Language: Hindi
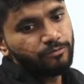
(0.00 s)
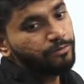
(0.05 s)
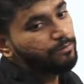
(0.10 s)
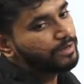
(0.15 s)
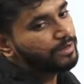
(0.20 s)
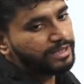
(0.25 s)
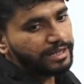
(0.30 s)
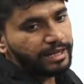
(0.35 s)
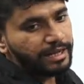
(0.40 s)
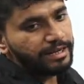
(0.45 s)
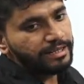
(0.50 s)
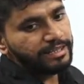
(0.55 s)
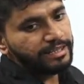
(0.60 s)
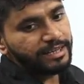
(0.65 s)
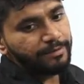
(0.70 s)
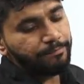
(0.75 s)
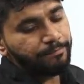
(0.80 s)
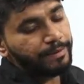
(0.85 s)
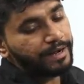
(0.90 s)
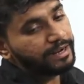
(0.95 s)
वो बता रहे थे
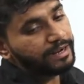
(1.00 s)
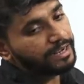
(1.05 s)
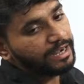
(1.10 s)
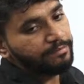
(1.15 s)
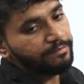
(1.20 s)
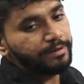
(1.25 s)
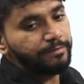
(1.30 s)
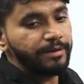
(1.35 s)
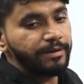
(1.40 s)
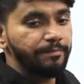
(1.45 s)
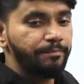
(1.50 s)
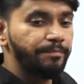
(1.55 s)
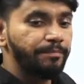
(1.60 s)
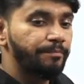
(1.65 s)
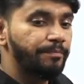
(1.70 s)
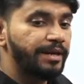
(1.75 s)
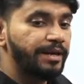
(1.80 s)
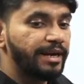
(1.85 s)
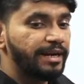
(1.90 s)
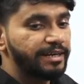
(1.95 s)
कि पंखा भी भाई
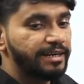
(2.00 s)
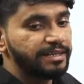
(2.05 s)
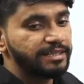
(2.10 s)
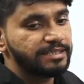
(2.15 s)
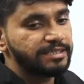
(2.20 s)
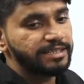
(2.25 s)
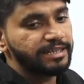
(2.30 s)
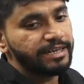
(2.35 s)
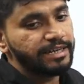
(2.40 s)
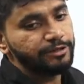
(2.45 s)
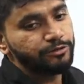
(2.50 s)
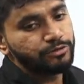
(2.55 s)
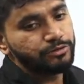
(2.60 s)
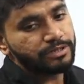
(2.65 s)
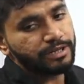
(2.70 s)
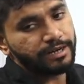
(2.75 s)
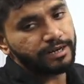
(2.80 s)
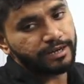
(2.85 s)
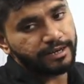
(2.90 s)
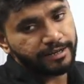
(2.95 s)
बीएलडीसी का
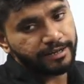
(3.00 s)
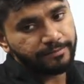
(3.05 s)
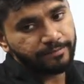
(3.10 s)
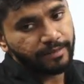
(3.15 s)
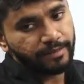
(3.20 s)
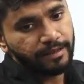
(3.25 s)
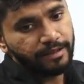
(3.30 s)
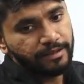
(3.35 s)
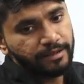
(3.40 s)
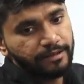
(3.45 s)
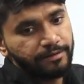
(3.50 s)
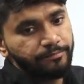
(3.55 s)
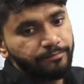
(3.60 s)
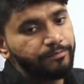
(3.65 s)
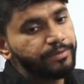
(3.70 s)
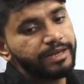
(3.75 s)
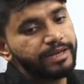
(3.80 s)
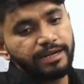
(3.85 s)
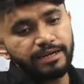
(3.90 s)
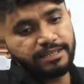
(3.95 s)
यूज कर रहे
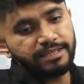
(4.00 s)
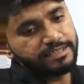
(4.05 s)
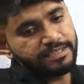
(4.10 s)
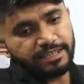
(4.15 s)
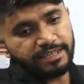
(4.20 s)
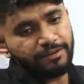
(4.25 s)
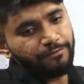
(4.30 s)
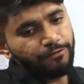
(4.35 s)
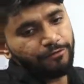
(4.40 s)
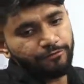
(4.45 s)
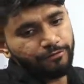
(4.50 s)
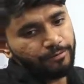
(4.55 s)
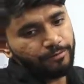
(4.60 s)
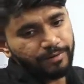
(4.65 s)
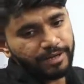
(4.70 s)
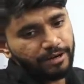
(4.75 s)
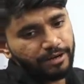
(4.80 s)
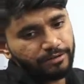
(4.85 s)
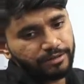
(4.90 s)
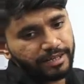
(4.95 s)
हैं बीएलडीसी का फुल
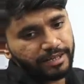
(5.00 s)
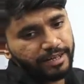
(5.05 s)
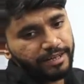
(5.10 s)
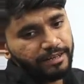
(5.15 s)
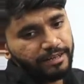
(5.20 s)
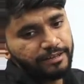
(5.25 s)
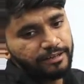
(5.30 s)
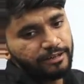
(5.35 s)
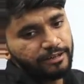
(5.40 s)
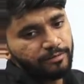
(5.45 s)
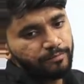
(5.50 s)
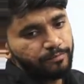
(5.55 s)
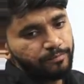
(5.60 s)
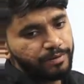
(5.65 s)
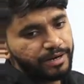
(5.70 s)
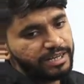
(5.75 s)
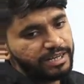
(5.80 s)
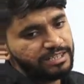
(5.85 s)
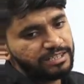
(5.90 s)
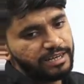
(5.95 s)
फॉर्म क्या होता है
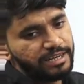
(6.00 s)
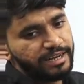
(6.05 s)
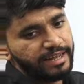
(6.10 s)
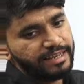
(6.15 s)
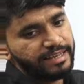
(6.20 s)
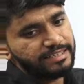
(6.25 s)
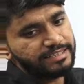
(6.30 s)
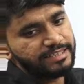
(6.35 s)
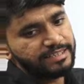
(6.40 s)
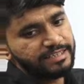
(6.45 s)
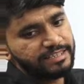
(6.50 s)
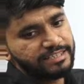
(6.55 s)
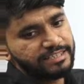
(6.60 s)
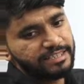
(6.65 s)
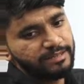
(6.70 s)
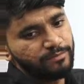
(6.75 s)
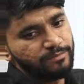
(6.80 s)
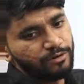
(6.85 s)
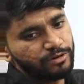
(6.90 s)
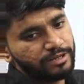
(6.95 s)
ब्रश लेस
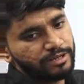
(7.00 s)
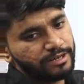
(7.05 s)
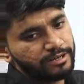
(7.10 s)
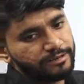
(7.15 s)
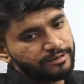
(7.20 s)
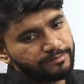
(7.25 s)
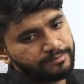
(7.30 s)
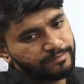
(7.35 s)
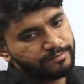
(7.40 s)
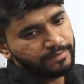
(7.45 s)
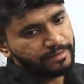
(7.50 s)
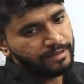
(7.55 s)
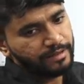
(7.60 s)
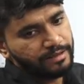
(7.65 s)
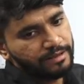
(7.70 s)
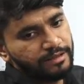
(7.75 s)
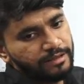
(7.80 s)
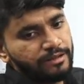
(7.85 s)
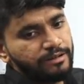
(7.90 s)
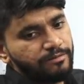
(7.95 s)
डीसी मोटर
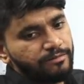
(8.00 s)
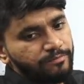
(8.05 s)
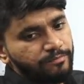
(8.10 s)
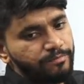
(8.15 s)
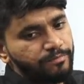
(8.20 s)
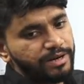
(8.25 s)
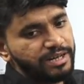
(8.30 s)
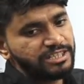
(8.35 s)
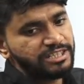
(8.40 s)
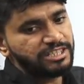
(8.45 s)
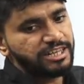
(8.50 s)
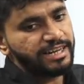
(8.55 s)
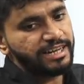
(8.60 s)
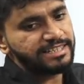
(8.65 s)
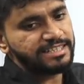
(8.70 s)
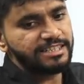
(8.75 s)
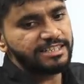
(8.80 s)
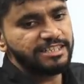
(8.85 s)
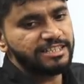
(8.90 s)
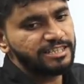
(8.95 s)
ब्रश
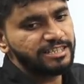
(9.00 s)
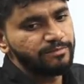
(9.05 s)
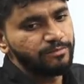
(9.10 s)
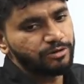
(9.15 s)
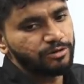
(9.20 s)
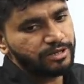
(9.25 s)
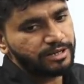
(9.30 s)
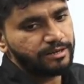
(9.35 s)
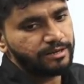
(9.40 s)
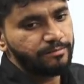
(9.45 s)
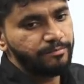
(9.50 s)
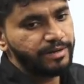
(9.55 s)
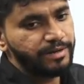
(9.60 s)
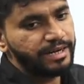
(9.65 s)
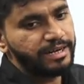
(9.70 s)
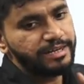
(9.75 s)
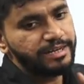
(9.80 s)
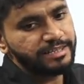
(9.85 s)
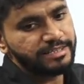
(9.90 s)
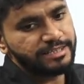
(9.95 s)
लेस डीसी मोटर
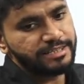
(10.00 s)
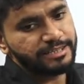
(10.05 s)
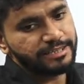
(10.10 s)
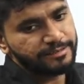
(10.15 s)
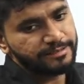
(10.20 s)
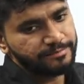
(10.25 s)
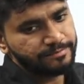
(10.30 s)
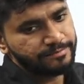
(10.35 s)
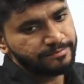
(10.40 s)
बीएलडीसी